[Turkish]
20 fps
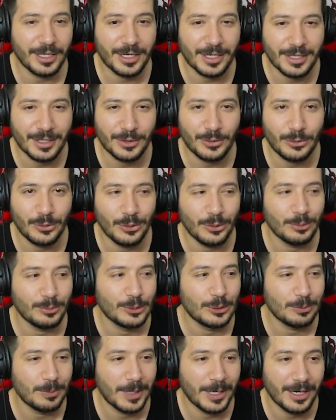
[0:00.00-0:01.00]
kadın
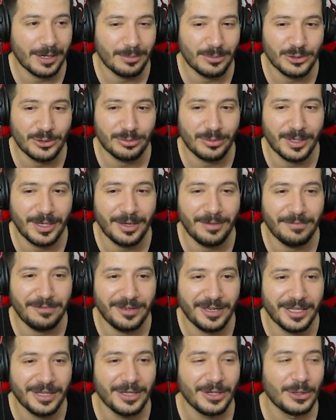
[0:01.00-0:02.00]
görmüş bağırmış falan
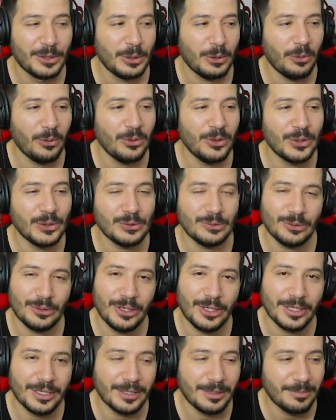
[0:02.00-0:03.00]
filan. Ondan
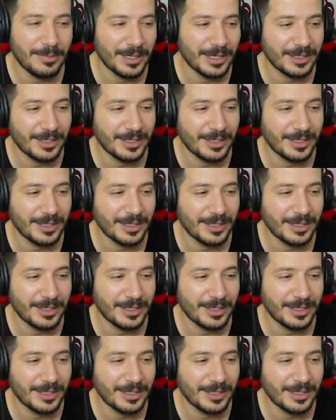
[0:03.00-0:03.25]
sonra adamlar